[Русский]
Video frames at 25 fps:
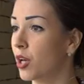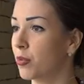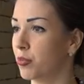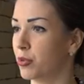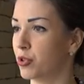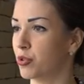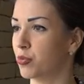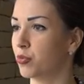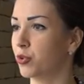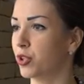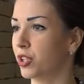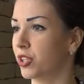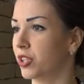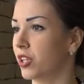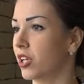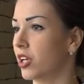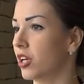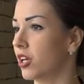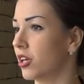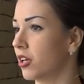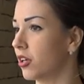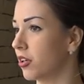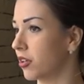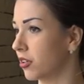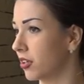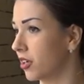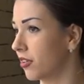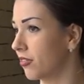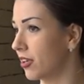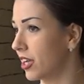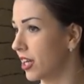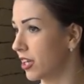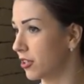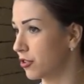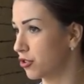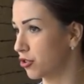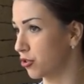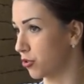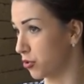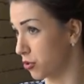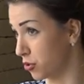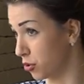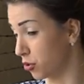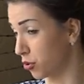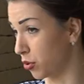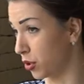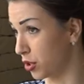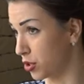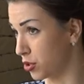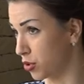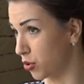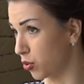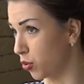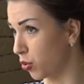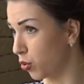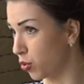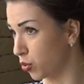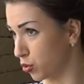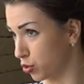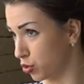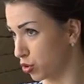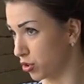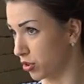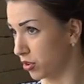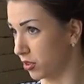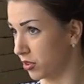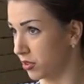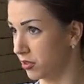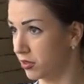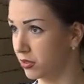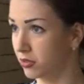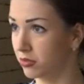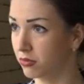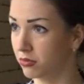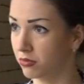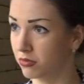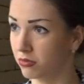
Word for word: Почему тогда говорят, что ситуация ухудшилась?